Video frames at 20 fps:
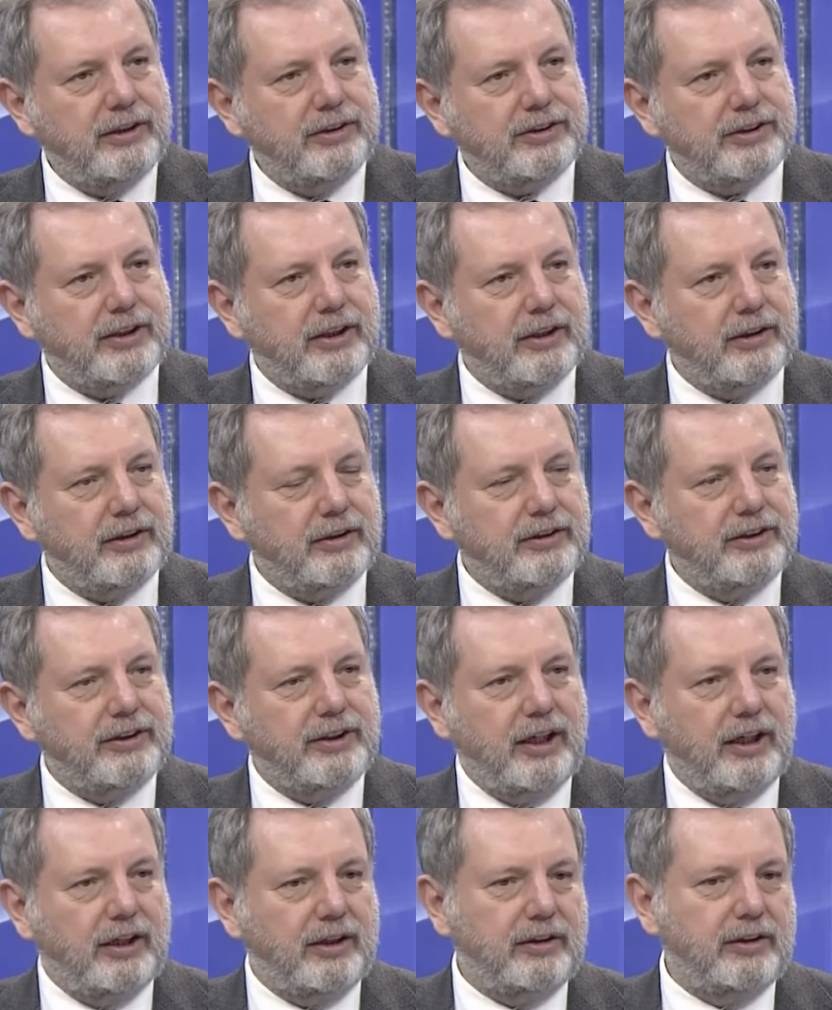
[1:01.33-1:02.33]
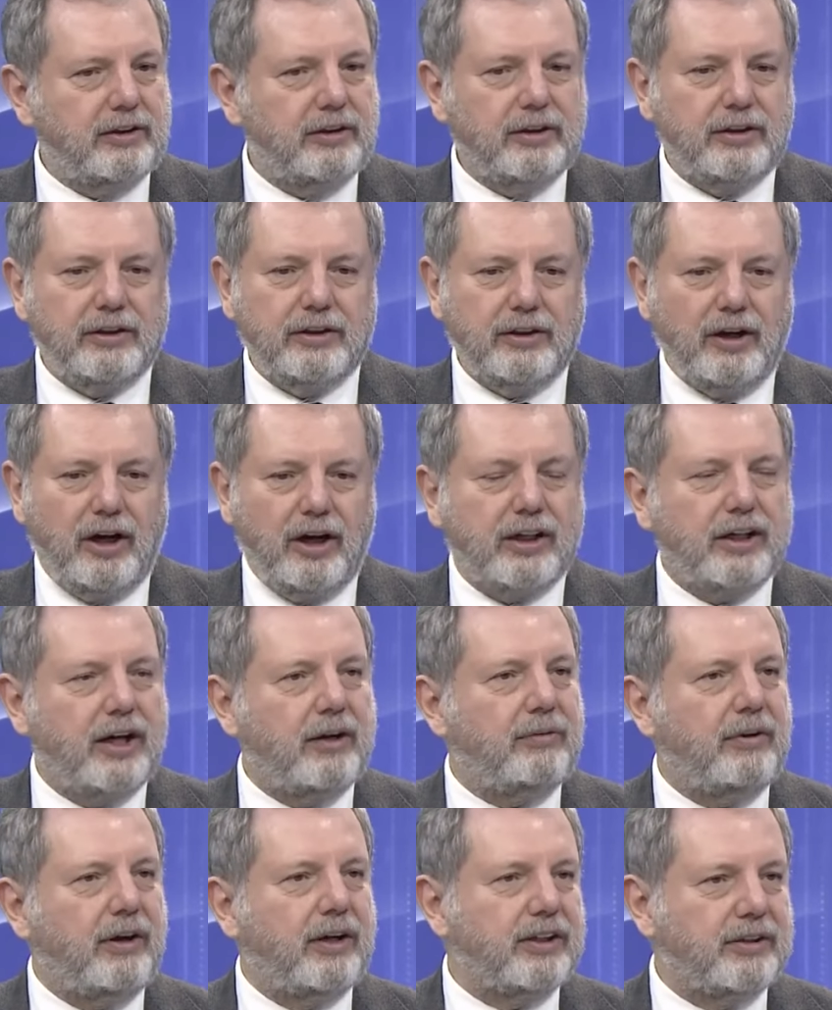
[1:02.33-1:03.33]
işte ya e,
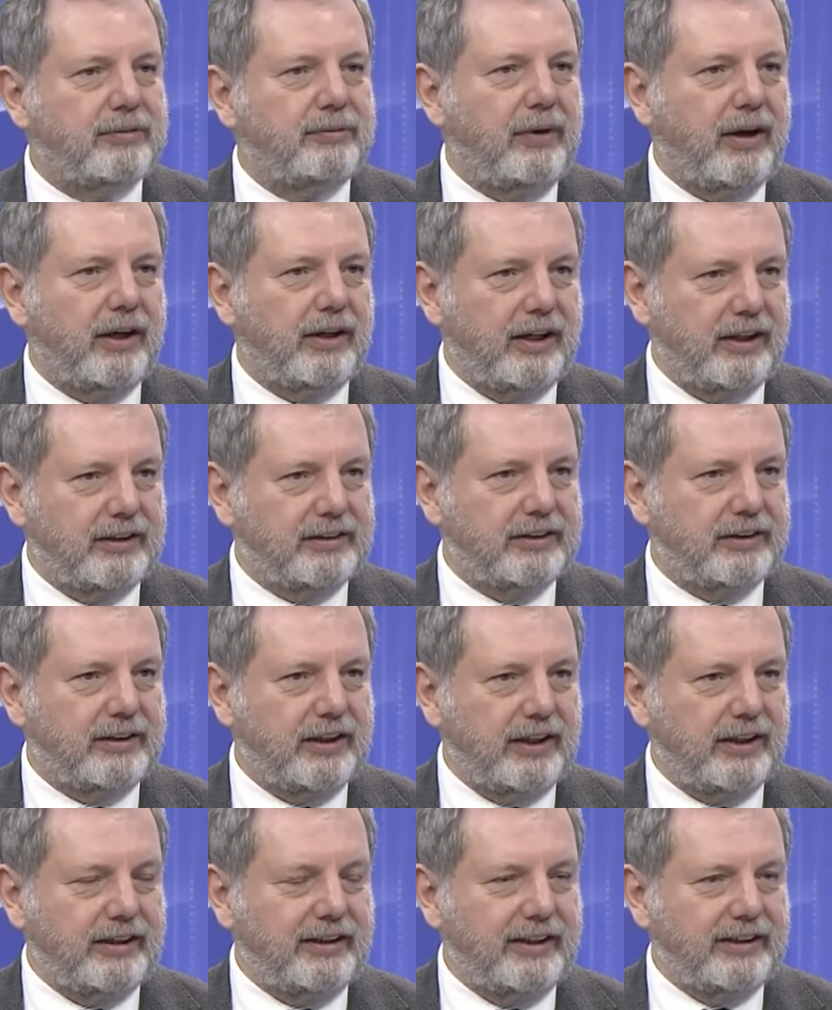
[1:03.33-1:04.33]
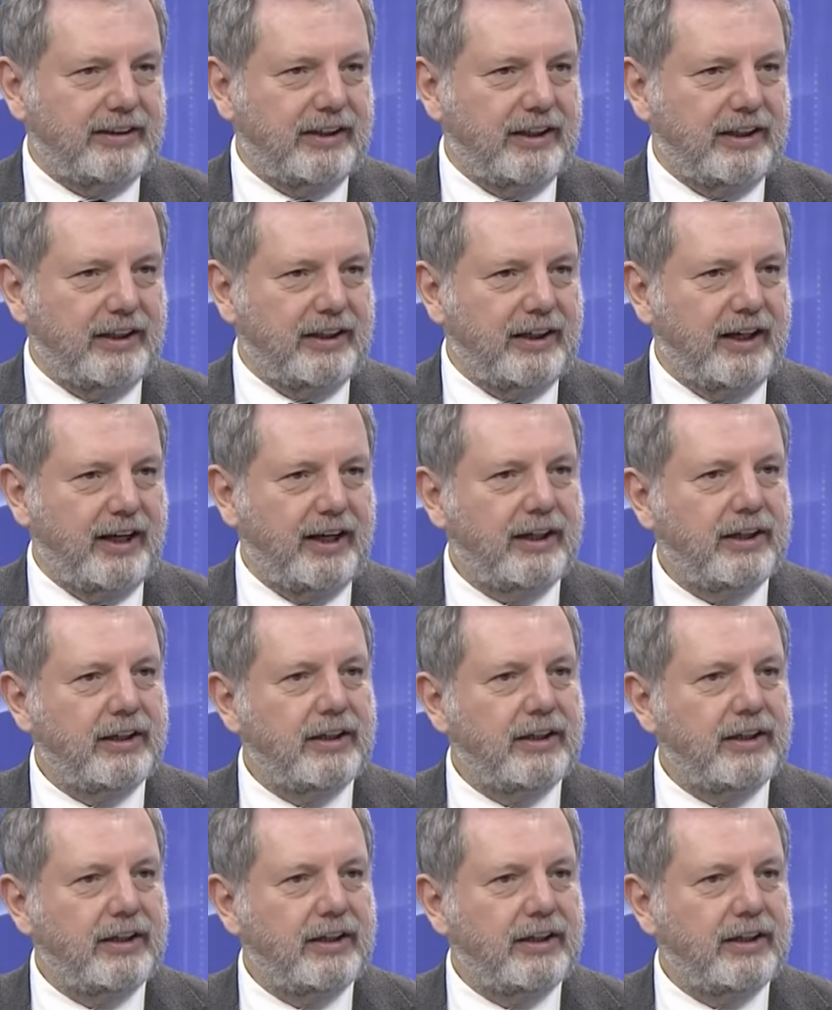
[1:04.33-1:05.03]
akrabalık bağlantıları nedeniyle